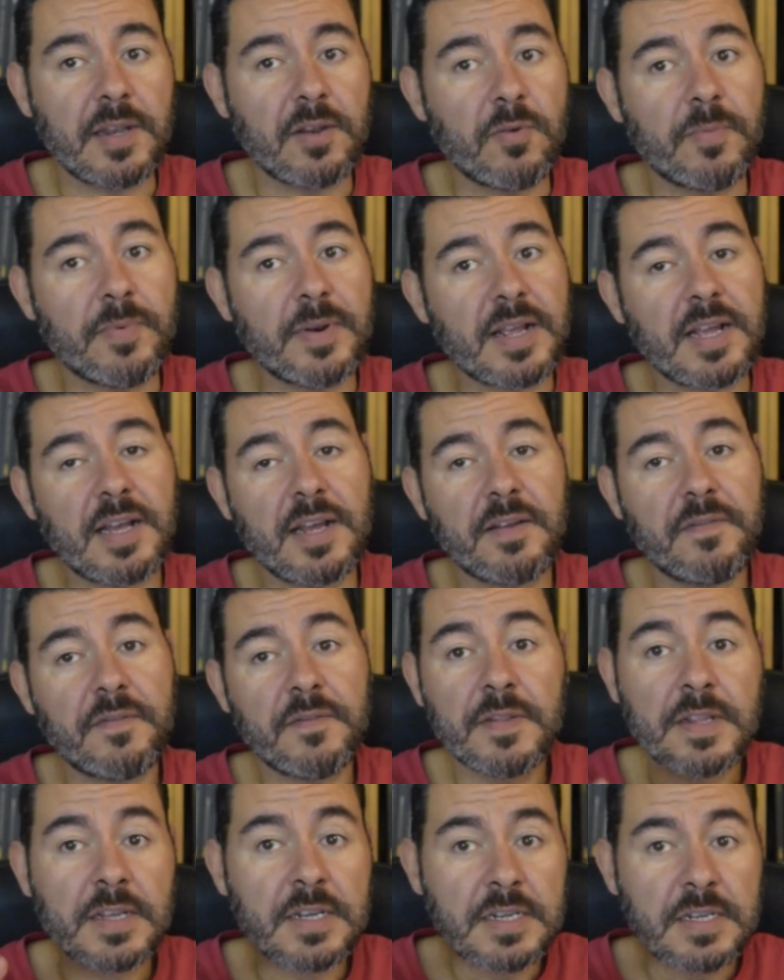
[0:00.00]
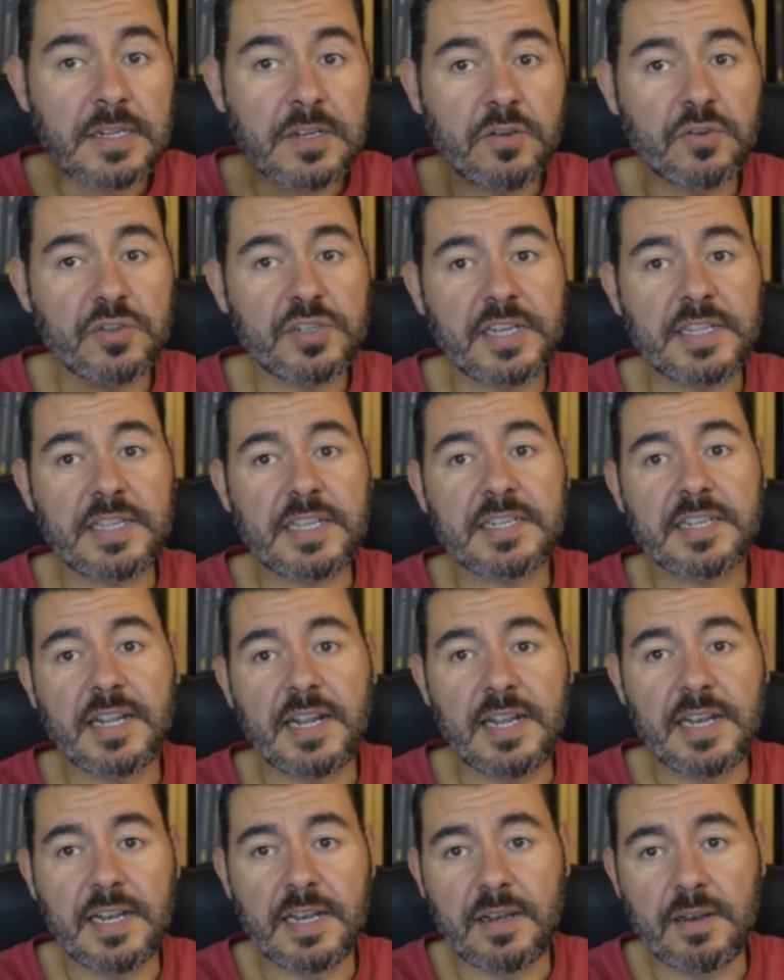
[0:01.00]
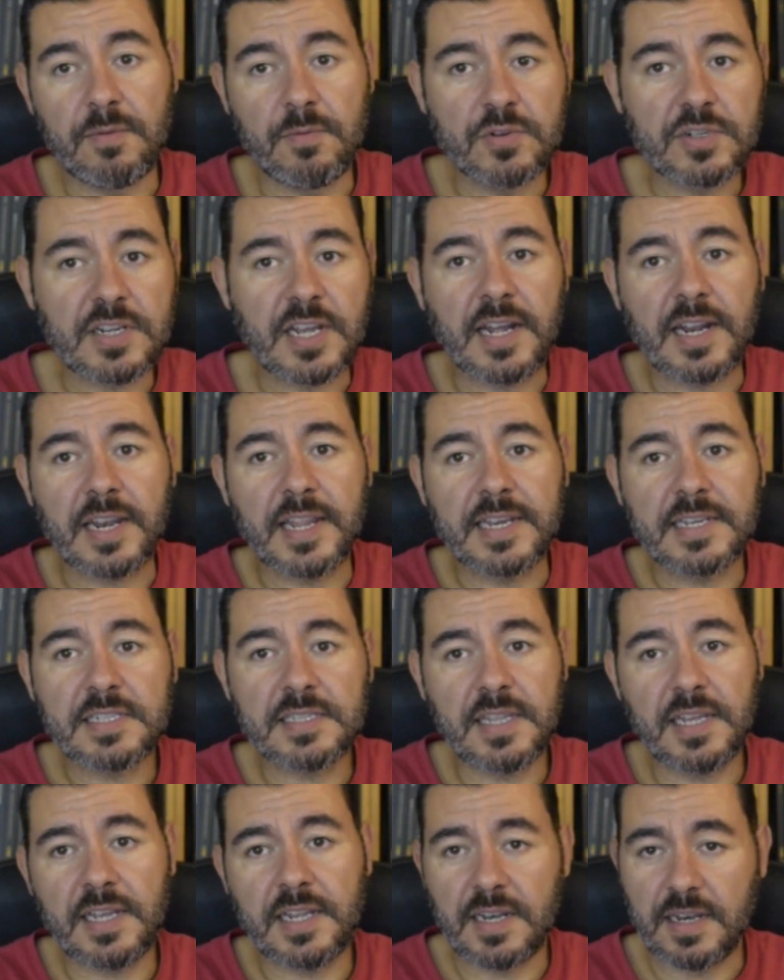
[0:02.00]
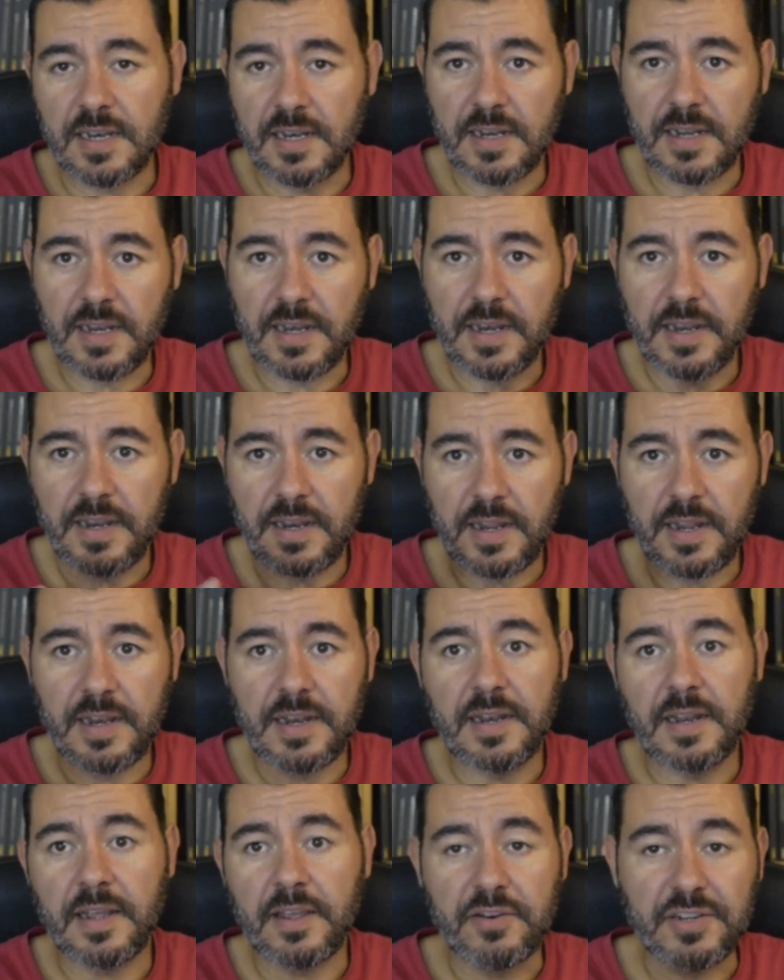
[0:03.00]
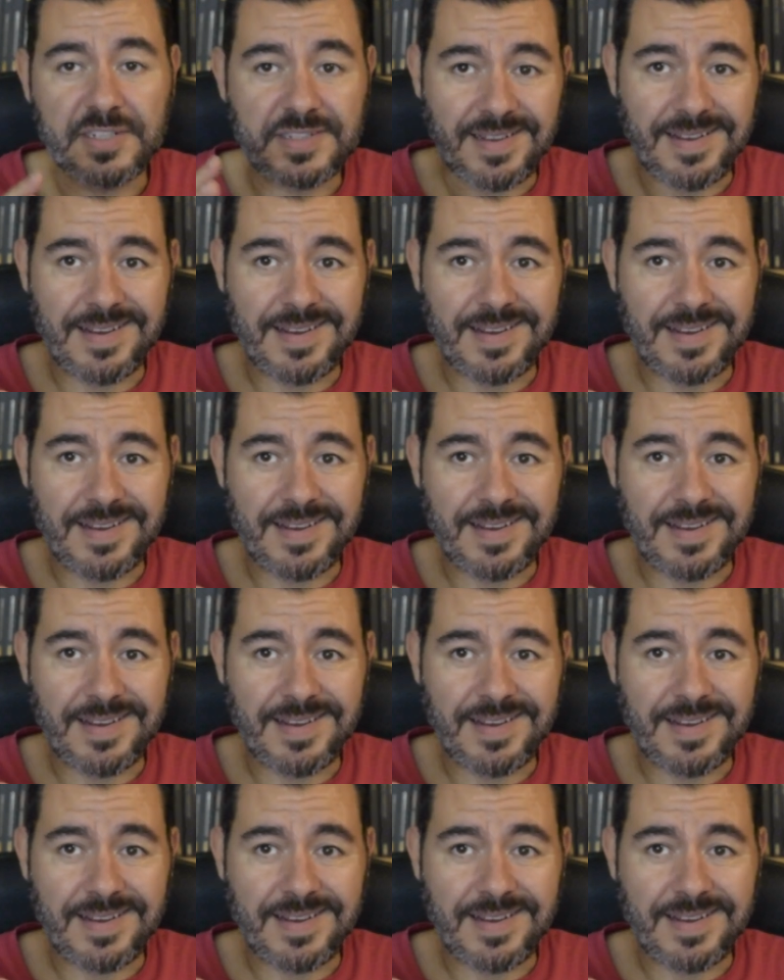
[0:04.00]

Eh, Lovecraft, no sé qué tal será el Buscaglia este, el guionista